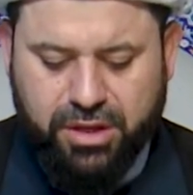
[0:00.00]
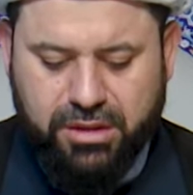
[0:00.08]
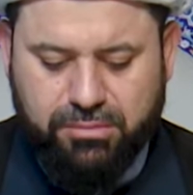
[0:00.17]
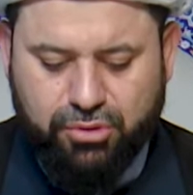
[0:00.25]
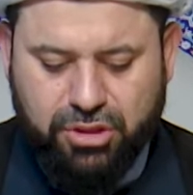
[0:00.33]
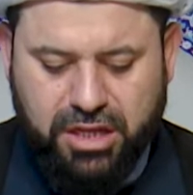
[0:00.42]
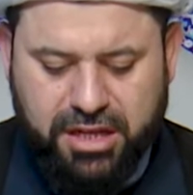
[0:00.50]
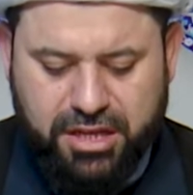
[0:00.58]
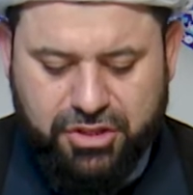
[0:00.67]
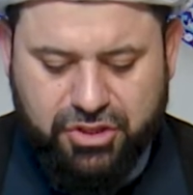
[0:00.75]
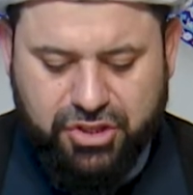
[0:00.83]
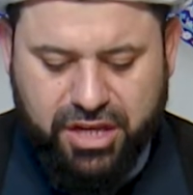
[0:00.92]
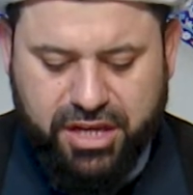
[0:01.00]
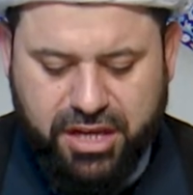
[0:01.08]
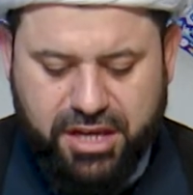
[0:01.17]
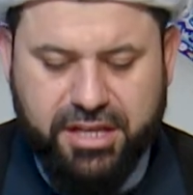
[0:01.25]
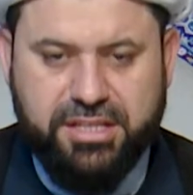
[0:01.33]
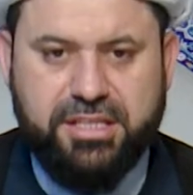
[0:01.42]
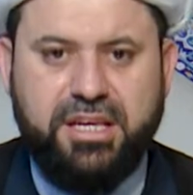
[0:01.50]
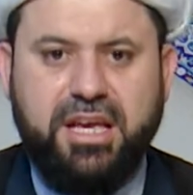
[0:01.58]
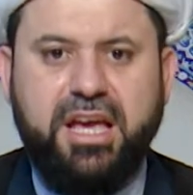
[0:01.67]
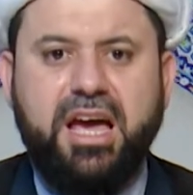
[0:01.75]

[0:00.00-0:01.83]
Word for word: المتنجس